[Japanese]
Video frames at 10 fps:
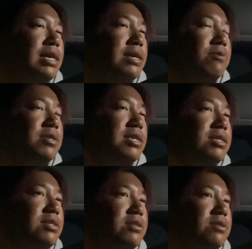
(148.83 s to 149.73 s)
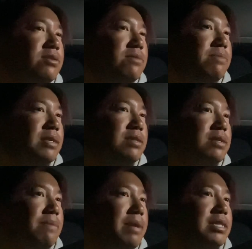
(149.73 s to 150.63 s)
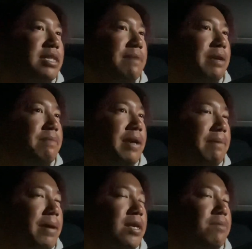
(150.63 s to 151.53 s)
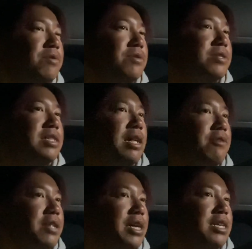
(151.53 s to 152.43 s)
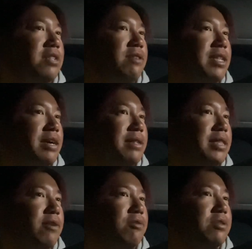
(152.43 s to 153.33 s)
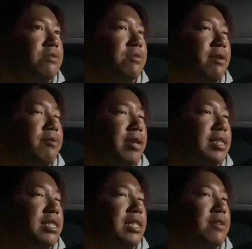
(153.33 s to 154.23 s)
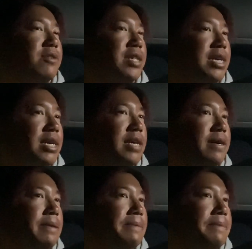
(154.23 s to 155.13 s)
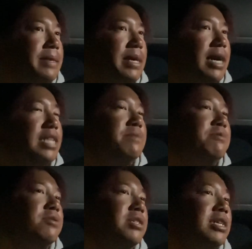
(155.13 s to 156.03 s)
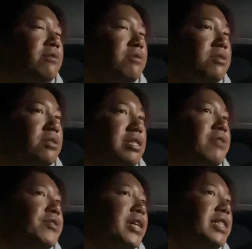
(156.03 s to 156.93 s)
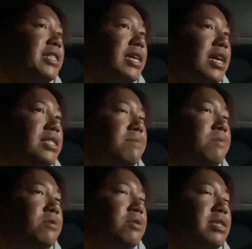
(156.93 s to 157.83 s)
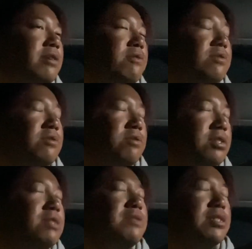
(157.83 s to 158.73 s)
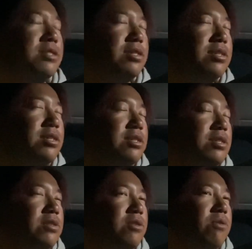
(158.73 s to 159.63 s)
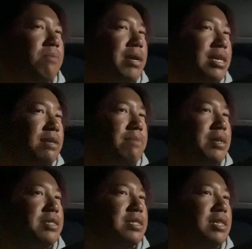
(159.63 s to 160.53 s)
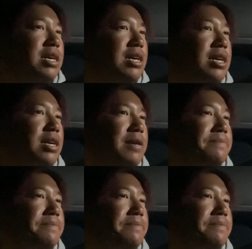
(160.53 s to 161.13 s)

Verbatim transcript: 午前中、まずね、マックさんやっぱり今ね、巻物好きなので、昨日はね、猫リグとかもやったので、えー、8分の3オンス、シャローに入って8分の3オンスのスイムジグを巻きました。